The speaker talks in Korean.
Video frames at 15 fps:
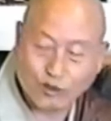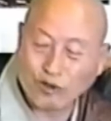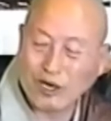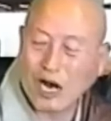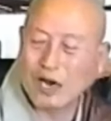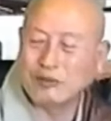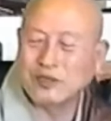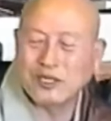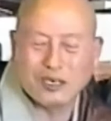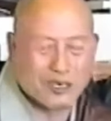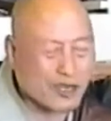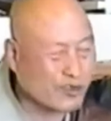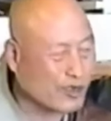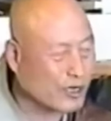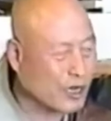좀 깎읍시다
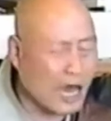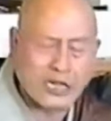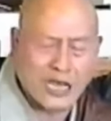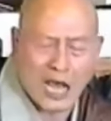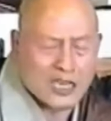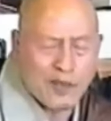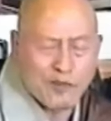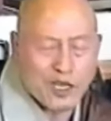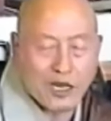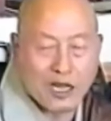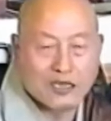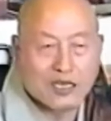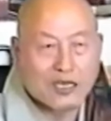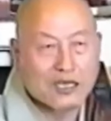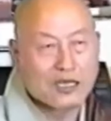그래도니 안돼 안된다
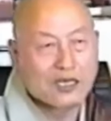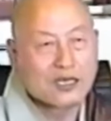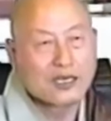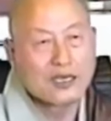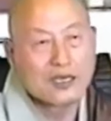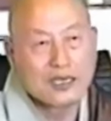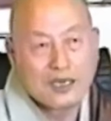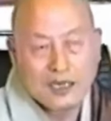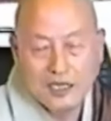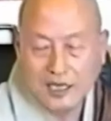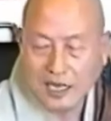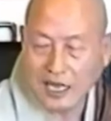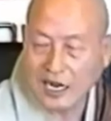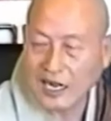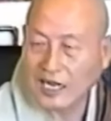이란다.
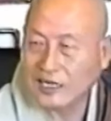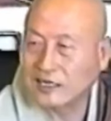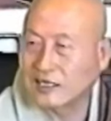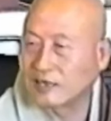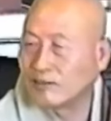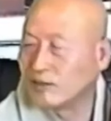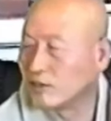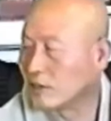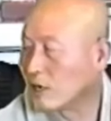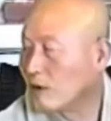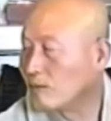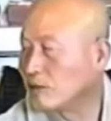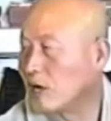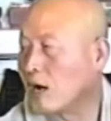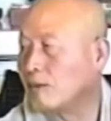에라이 들붙는
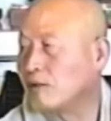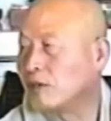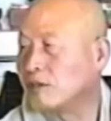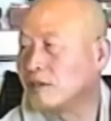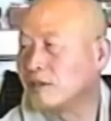가고 나고.